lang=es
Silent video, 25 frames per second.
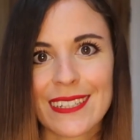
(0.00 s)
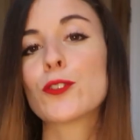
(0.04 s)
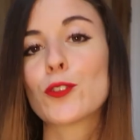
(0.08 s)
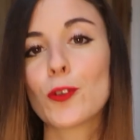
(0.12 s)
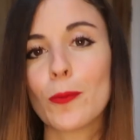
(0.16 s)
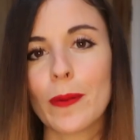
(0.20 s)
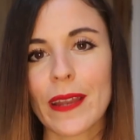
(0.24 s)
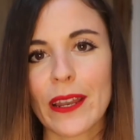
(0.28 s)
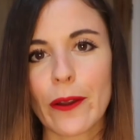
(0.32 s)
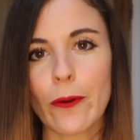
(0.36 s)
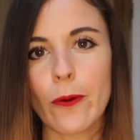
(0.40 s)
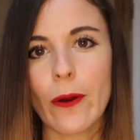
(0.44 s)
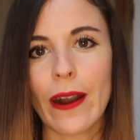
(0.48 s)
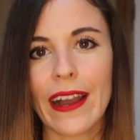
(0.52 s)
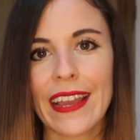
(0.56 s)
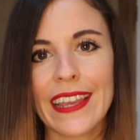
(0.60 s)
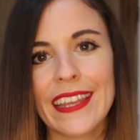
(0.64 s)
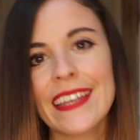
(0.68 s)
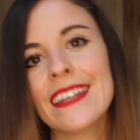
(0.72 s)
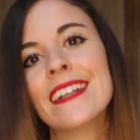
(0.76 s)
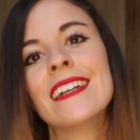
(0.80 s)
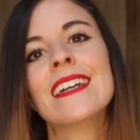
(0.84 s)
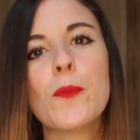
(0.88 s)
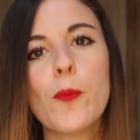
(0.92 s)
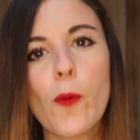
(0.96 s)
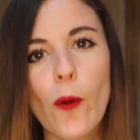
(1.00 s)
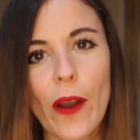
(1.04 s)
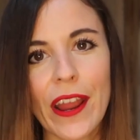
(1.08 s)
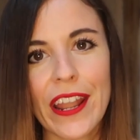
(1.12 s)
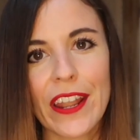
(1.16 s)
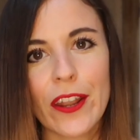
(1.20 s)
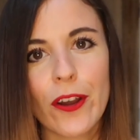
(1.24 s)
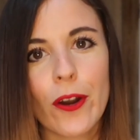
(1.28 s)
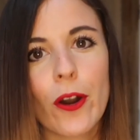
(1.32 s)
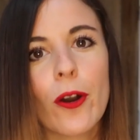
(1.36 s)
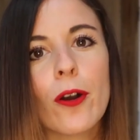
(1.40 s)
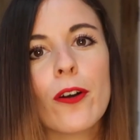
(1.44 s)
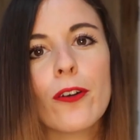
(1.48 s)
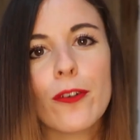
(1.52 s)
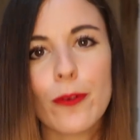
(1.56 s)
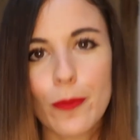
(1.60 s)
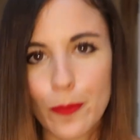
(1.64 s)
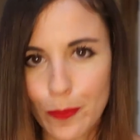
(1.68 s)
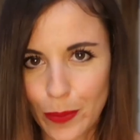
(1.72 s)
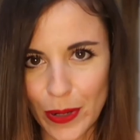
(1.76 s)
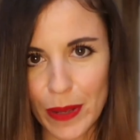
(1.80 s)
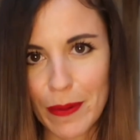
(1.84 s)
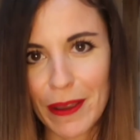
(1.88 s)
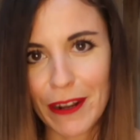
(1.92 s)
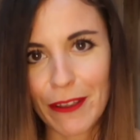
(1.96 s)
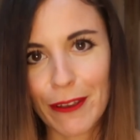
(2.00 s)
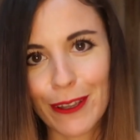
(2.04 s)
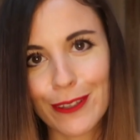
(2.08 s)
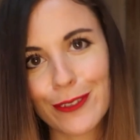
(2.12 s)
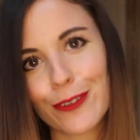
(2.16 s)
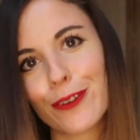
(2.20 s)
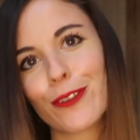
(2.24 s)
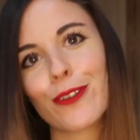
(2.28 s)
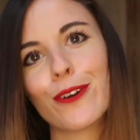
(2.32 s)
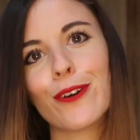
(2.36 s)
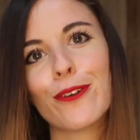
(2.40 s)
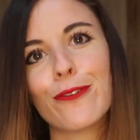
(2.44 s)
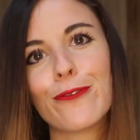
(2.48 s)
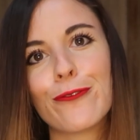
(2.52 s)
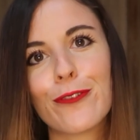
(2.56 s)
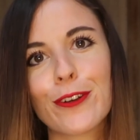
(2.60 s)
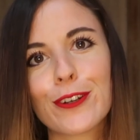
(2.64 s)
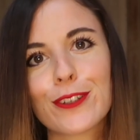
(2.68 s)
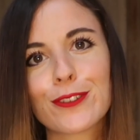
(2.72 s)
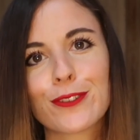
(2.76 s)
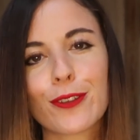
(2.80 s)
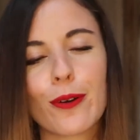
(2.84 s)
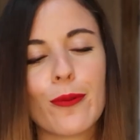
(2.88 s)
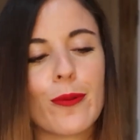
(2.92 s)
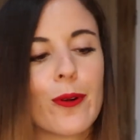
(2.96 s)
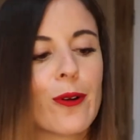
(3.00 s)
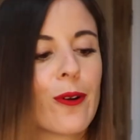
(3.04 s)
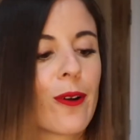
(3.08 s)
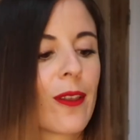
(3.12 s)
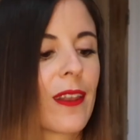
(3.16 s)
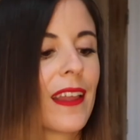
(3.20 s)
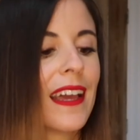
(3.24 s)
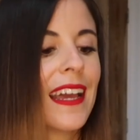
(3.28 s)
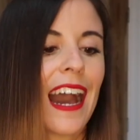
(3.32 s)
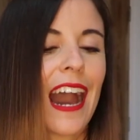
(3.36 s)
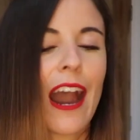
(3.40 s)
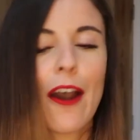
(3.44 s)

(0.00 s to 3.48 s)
Súper guay. Bueno, Primero de todo, first of all,